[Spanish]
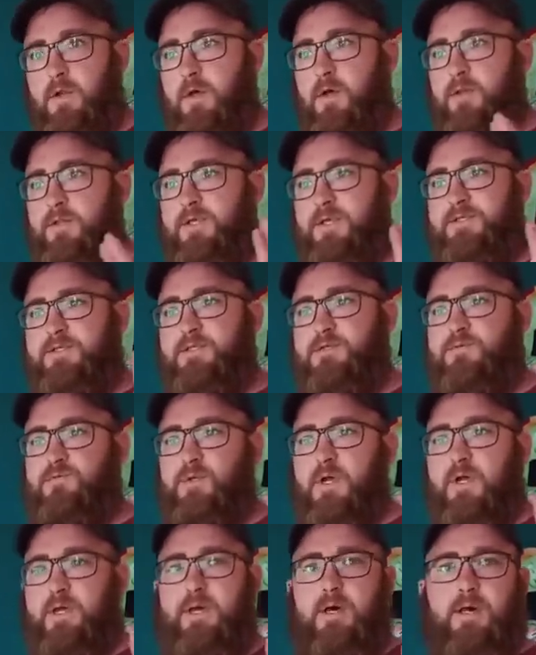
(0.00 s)
no, antes es
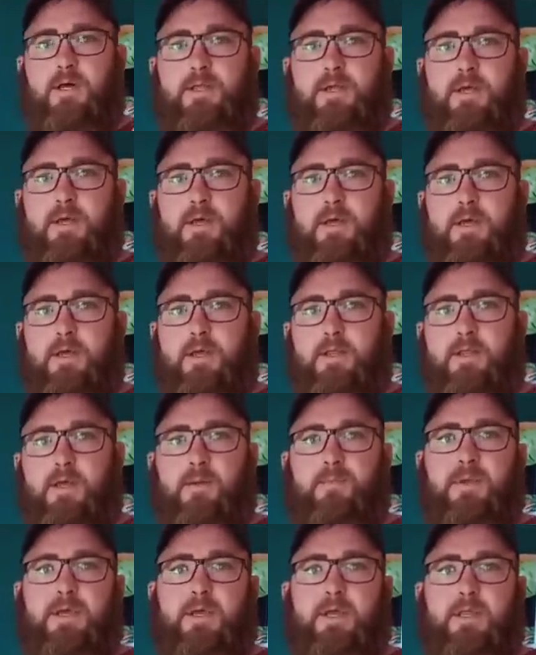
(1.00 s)
una caja de
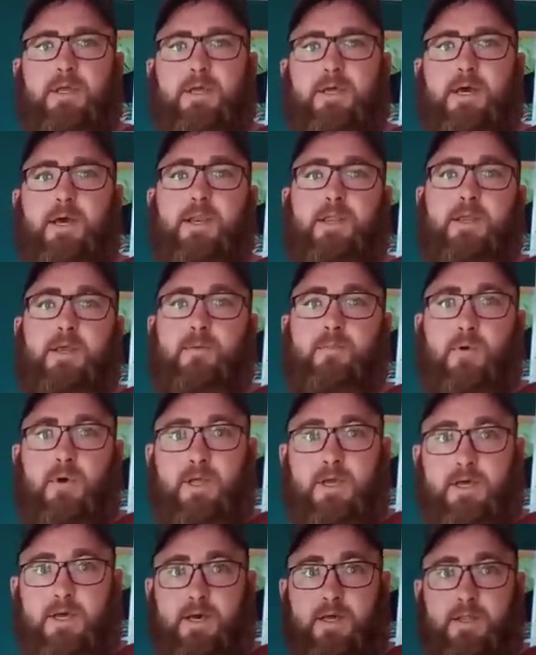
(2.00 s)
térmica de carne, por la
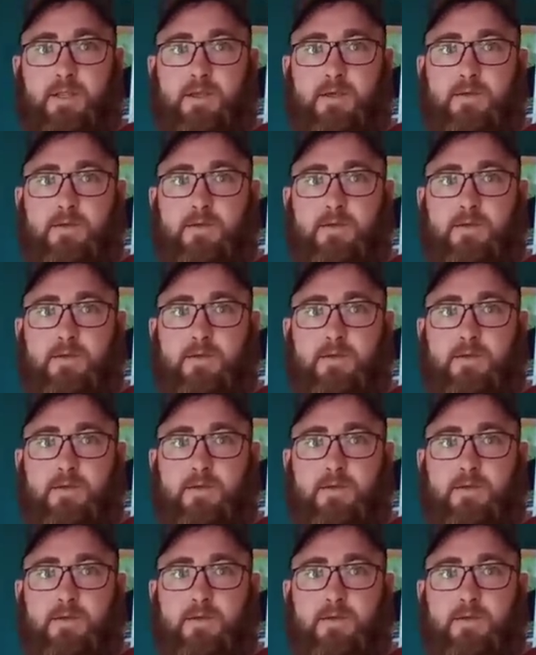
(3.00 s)
carne.